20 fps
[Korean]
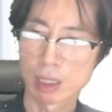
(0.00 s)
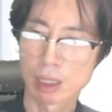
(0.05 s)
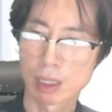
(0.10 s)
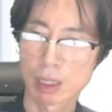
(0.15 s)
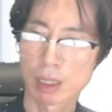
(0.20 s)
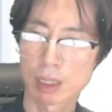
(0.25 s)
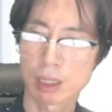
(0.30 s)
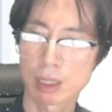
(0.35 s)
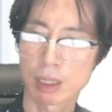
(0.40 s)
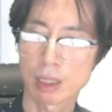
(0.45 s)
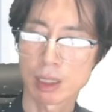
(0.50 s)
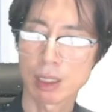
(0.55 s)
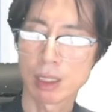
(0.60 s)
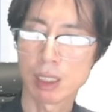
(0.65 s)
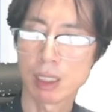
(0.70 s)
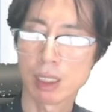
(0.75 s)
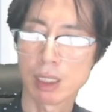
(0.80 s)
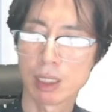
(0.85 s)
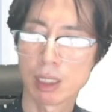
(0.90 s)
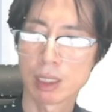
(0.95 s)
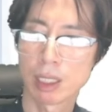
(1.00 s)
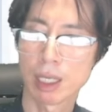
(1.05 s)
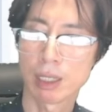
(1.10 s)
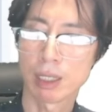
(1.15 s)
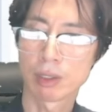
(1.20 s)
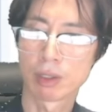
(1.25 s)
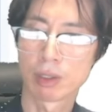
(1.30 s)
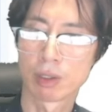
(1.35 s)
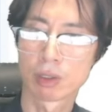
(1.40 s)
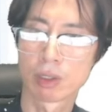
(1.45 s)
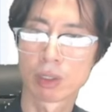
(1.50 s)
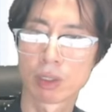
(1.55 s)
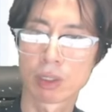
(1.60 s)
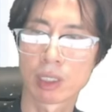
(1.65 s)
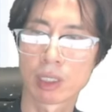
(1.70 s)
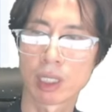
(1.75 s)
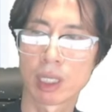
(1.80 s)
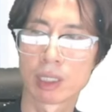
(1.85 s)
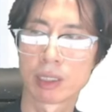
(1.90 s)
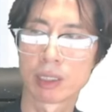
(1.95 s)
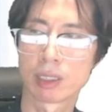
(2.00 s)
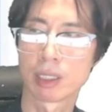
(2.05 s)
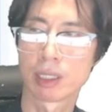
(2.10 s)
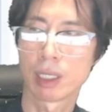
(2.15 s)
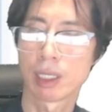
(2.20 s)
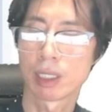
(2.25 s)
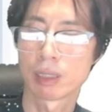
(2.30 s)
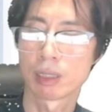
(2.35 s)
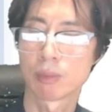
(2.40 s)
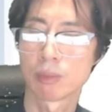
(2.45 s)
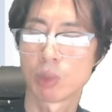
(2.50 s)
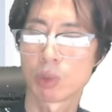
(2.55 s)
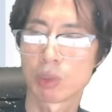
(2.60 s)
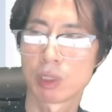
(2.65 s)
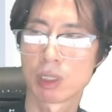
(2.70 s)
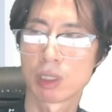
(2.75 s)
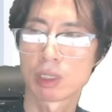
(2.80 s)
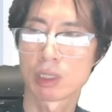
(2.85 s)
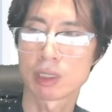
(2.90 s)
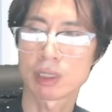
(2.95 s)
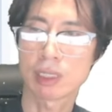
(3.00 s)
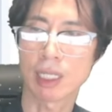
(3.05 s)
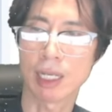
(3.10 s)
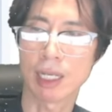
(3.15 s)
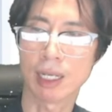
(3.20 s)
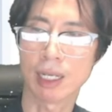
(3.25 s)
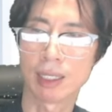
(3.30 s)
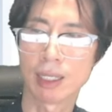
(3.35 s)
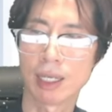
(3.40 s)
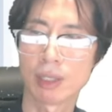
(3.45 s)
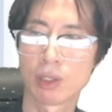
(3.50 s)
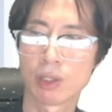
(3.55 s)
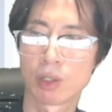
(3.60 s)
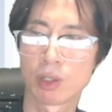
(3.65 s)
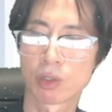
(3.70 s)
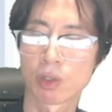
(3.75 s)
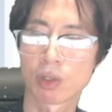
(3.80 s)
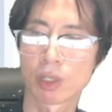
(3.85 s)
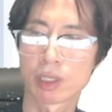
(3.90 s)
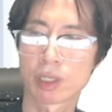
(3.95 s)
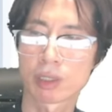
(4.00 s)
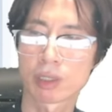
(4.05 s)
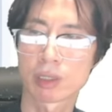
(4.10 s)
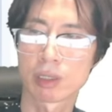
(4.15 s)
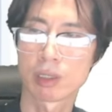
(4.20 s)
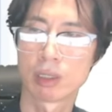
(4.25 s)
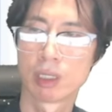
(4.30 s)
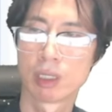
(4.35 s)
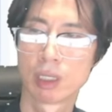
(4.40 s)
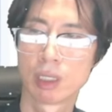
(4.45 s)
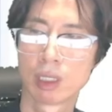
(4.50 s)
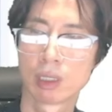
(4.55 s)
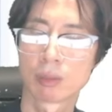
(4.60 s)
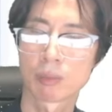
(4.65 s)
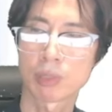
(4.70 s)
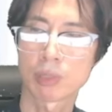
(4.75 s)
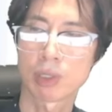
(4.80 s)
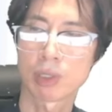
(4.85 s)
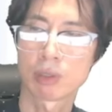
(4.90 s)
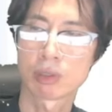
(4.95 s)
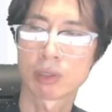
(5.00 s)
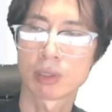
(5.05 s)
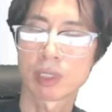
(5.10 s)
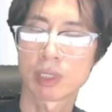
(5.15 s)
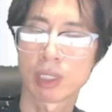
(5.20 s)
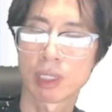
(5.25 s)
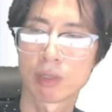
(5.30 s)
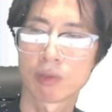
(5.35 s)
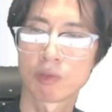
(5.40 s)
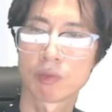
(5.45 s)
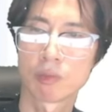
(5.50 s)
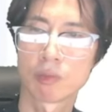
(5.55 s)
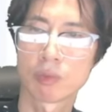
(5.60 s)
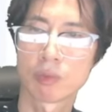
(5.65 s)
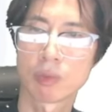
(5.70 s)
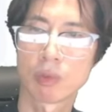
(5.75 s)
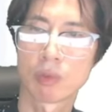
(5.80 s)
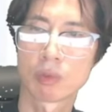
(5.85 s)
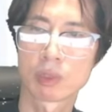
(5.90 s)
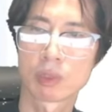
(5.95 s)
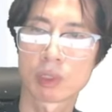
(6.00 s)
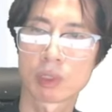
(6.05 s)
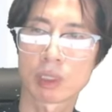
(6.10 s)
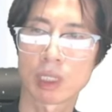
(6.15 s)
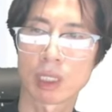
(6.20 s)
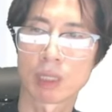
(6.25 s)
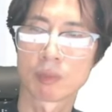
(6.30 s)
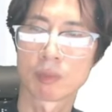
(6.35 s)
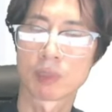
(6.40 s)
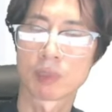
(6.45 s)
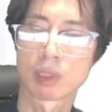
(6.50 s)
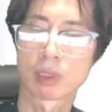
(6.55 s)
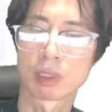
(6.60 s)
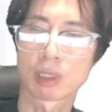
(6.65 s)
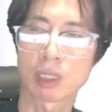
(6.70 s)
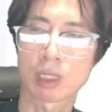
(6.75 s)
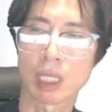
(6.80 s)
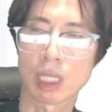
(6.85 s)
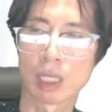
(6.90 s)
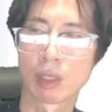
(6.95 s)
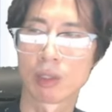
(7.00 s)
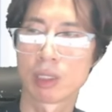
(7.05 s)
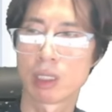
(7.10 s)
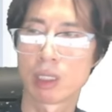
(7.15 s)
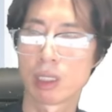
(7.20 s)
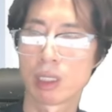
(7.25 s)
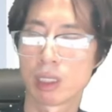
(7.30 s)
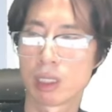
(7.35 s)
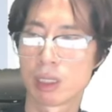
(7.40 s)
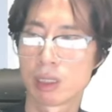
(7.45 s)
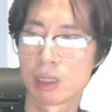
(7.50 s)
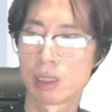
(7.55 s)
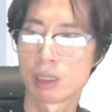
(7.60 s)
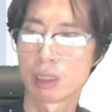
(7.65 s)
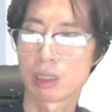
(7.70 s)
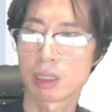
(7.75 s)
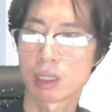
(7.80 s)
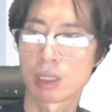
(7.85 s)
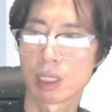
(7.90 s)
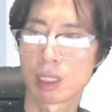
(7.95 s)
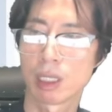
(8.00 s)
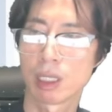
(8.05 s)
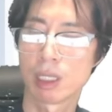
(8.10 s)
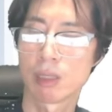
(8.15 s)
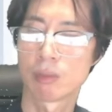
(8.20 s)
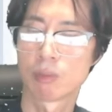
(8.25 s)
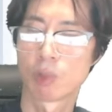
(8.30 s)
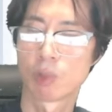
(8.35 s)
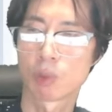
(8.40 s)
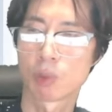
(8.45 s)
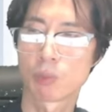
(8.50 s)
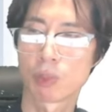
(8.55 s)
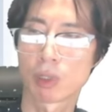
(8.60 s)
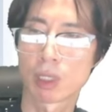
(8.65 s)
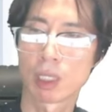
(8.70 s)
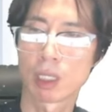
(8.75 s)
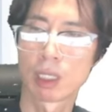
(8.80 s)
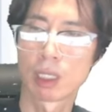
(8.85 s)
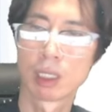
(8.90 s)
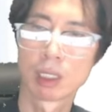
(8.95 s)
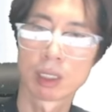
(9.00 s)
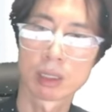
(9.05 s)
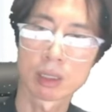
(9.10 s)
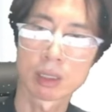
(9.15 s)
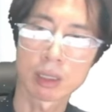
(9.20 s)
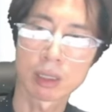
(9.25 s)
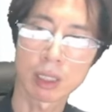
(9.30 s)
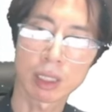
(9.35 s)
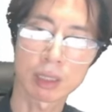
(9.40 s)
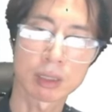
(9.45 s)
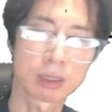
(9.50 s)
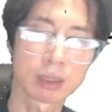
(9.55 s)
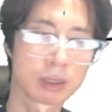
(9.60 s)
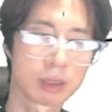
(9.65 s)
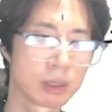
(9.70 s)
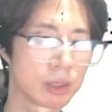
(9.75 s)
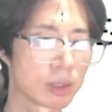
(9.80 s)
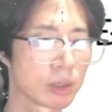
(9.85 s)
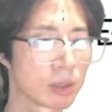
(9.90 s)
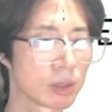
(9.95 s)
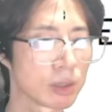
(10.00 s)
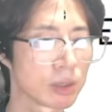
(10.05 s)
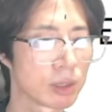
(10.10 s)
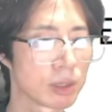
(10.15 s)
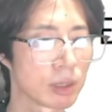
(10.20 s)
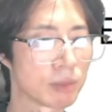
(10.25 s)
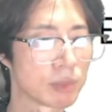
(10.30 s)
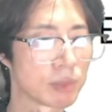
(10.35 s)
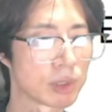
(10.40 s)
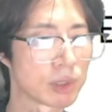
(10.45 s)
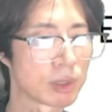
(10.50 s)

힐링의 영역이 아닌 행복을 잘의 영역에서 평생 꿈꿔 사람들은 당연히 인생의 목표가 테크니션이 됩니다.